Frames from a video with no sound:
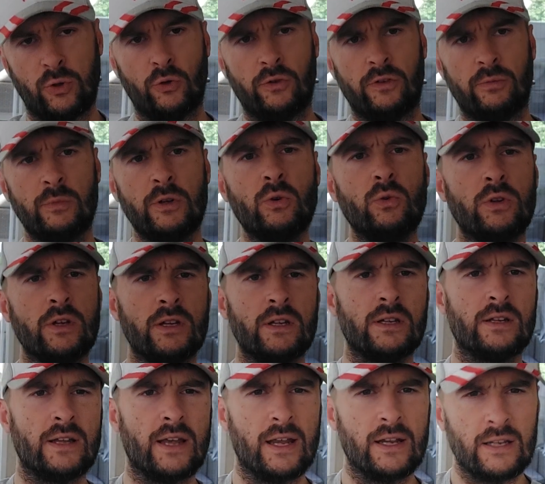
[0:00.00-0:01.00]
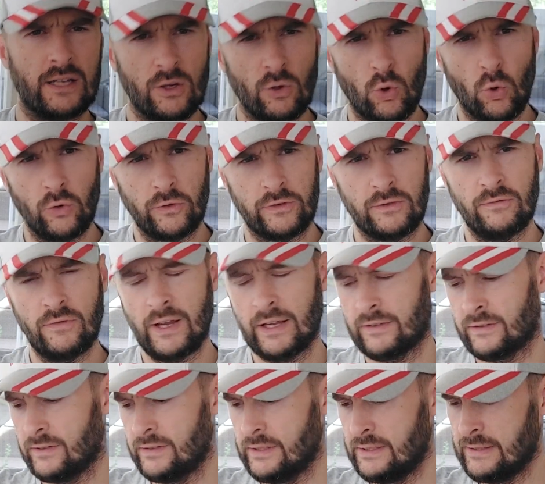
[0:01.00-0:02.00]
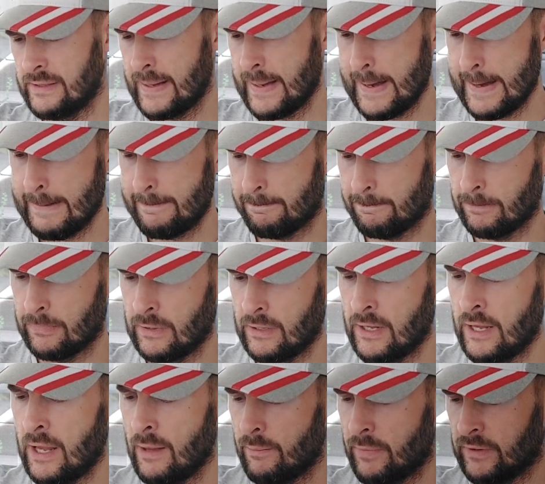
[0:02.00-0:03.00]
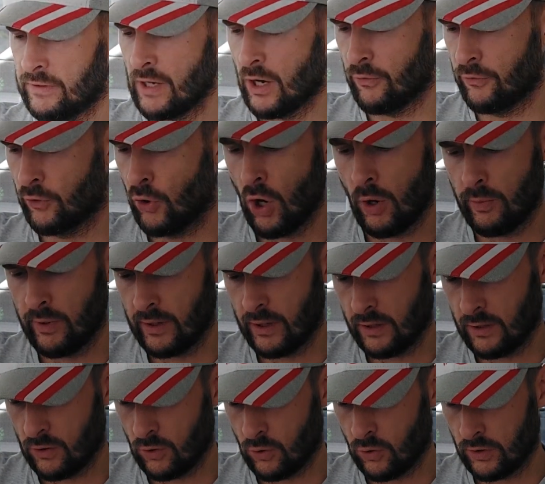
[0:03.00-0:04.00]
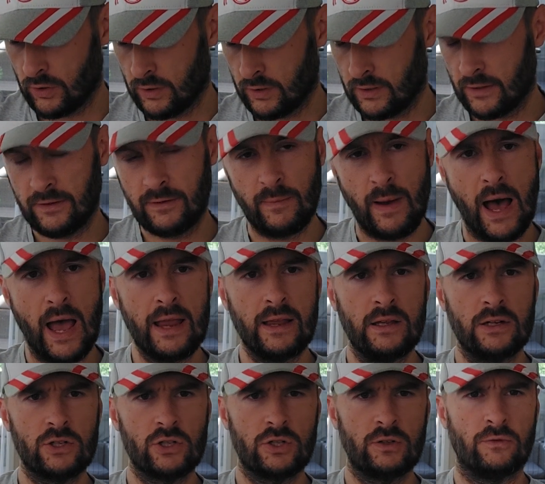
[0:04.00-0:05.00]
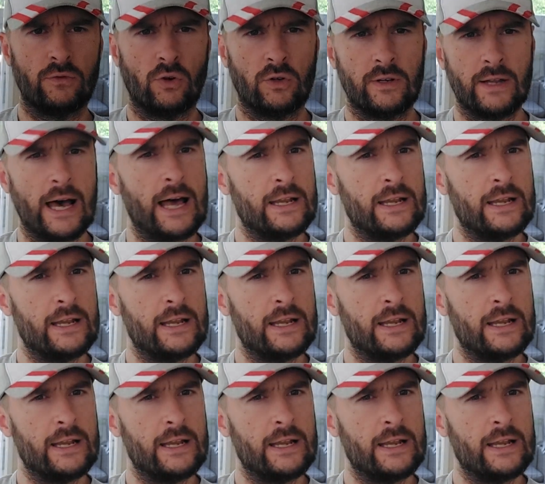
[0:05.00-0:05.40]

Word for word: plus Minute der, den großen Wechsel. Ähm, bis auf Köbbing und Smajic wurden